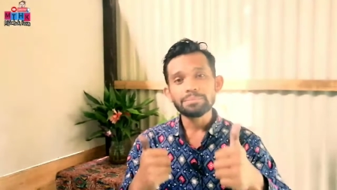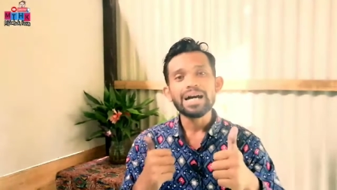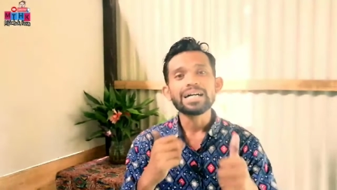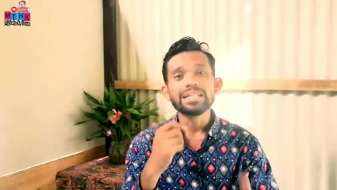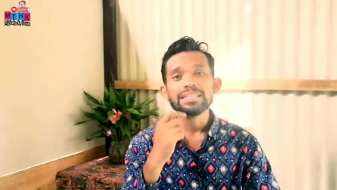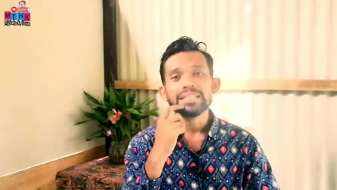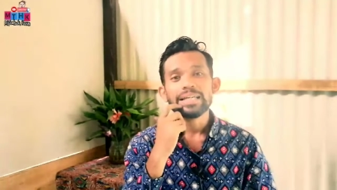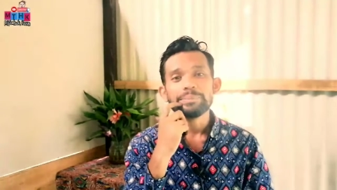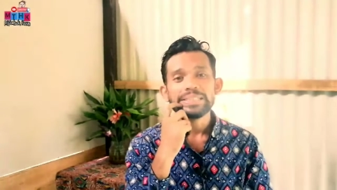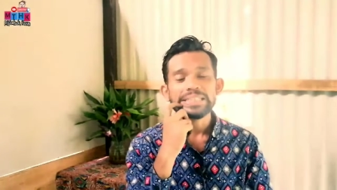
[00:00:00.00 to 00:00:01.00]
banget
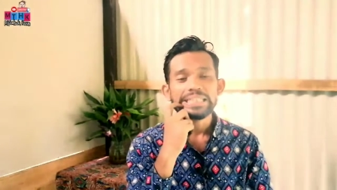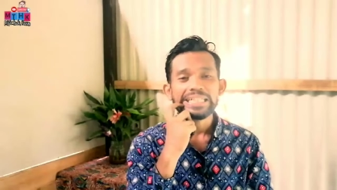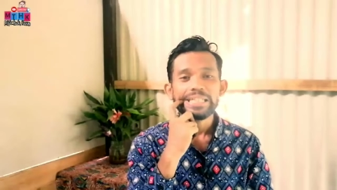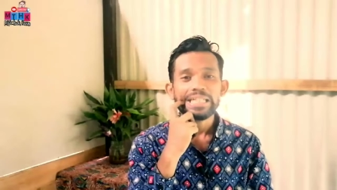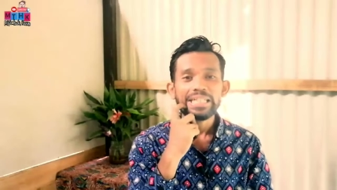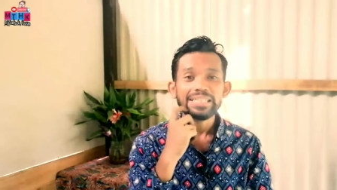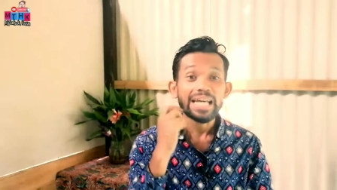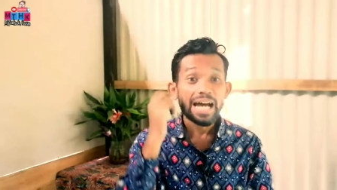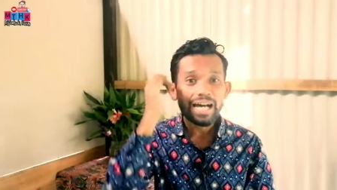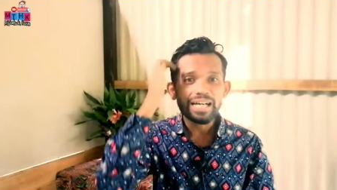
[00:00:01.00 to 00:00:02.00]

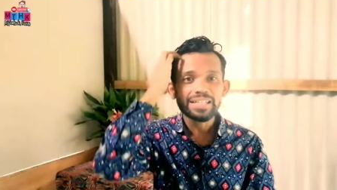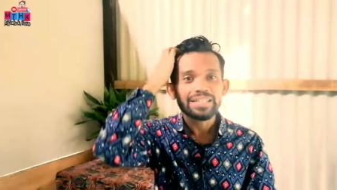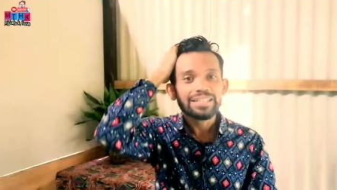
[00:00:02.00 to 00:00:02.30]
chemistry-nya